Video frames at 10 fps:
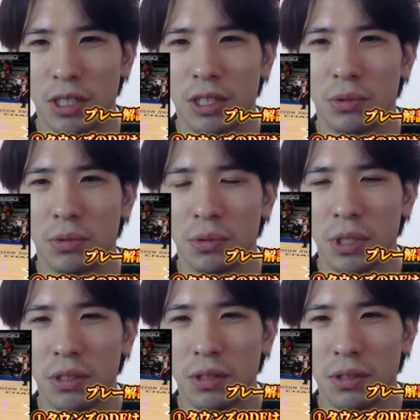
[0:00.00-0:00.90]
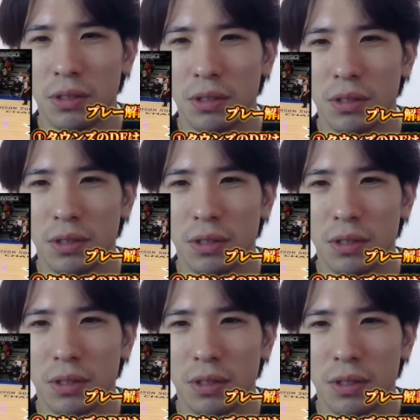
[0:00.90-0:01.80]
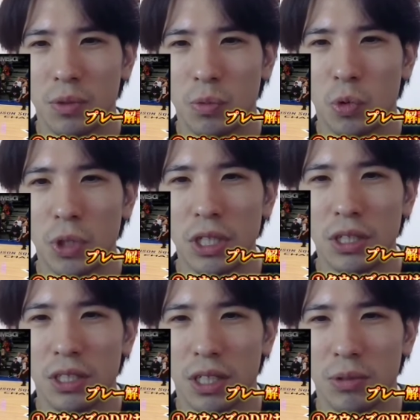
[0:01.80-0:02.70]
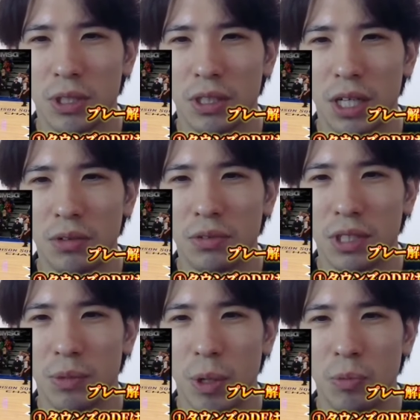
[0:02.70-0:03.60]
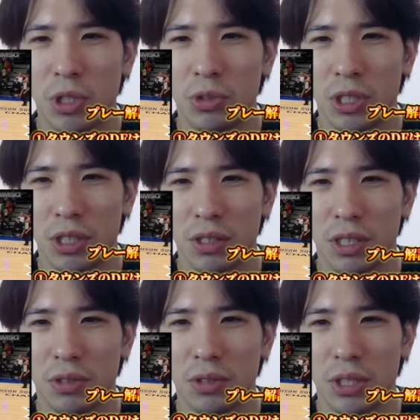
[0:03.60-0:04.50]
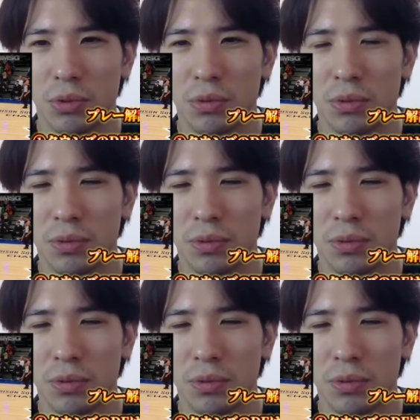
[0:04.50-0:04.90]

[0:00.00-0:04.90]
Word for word: 来てるんよねでもこれってさ、別にタウンズが守れるじゃん、ナズリード。